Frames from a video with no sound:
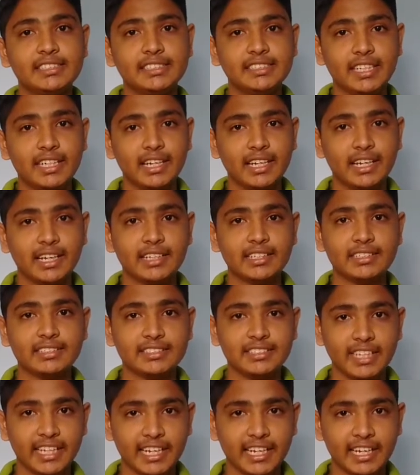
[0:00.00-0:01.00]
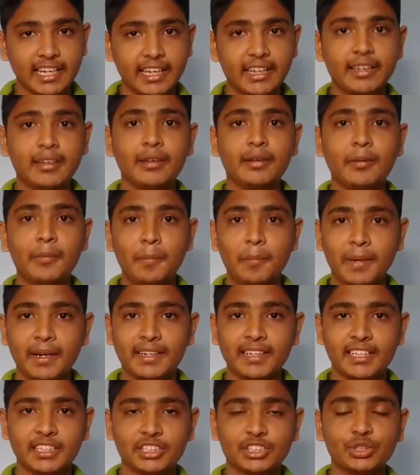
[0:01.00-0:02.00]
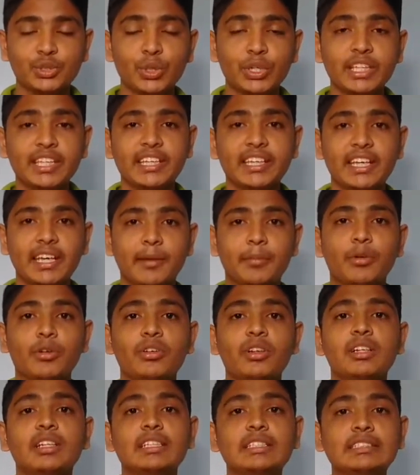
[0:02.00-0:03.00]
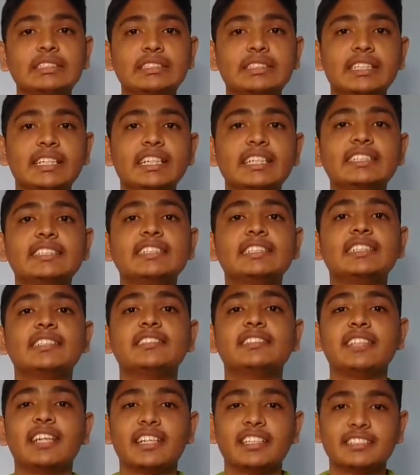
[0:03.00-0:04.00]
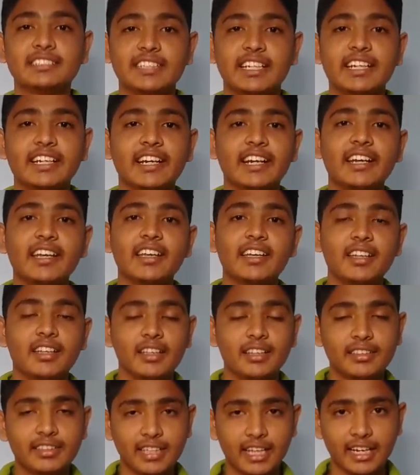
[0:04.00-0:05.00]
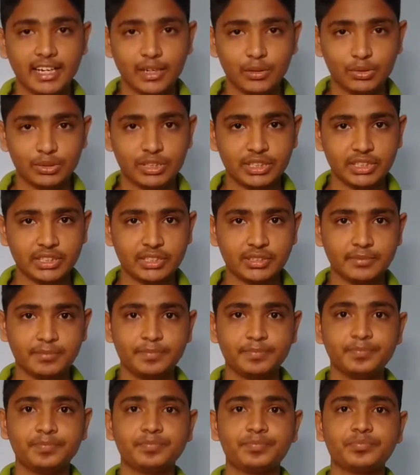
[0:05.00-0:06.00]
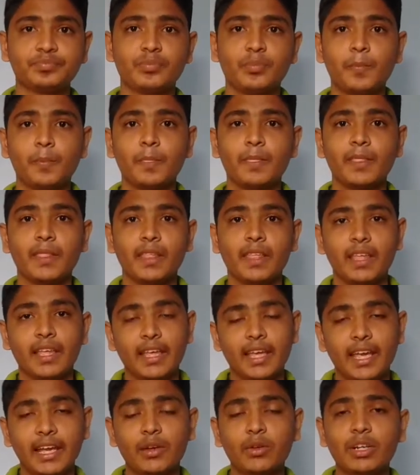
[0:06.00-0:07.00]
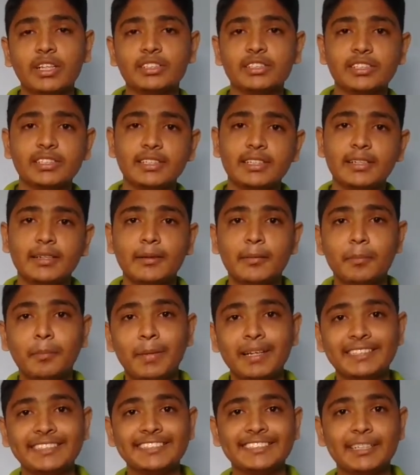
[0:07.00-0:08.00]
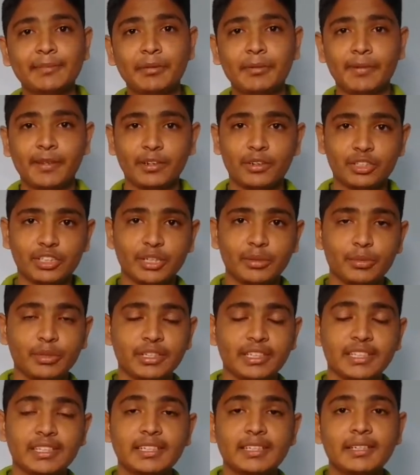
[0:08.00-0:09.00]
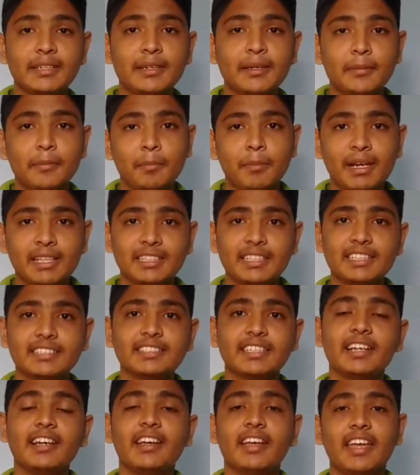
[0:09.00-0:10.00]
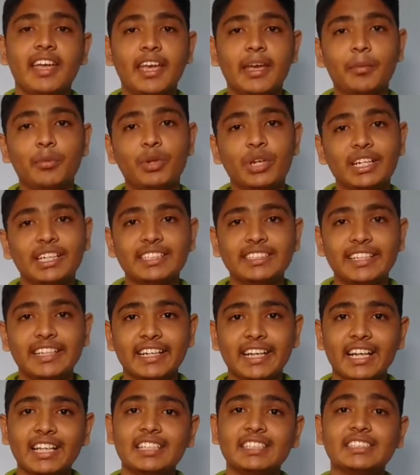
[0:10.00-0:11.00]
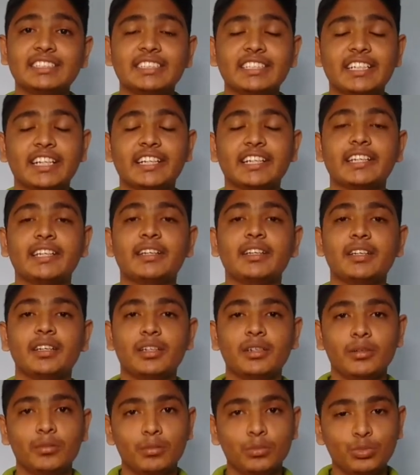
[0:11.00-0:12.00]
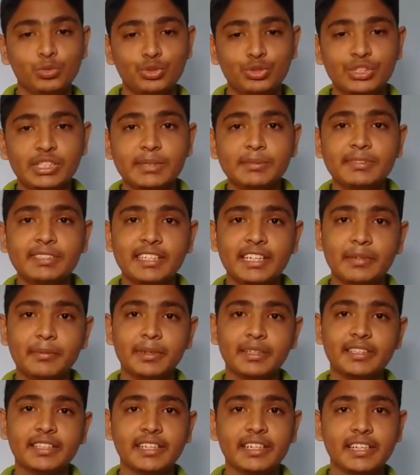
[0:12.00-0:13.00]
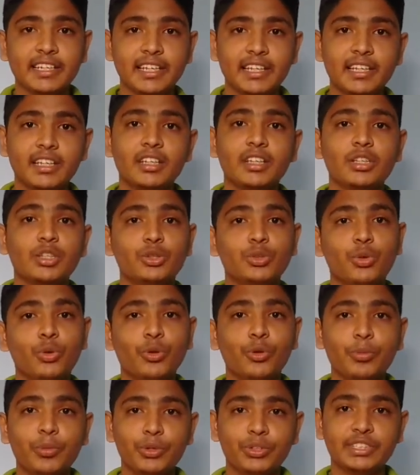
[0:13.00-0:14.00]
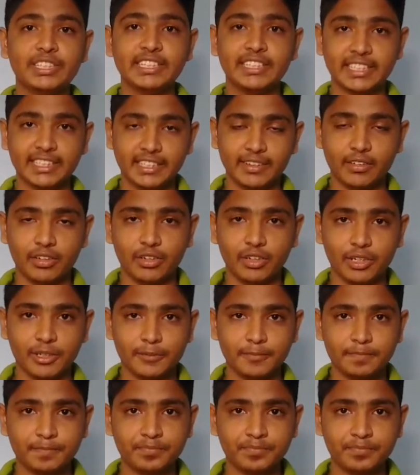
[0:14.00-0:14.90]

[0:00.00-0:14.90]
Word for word: যার জায়গায় মানানসই এবং যে যে যার জায়গায় থাকা উচিত এখন আসেন মাদ্রাসার ব্যাপারে কথা বলি মাদ্রাসা এমন একটা জায়গা যেখানে মুসলিম ছেলে মেয়েদেরকে ধর্মীয় শিক্ষা দেওয়া হয়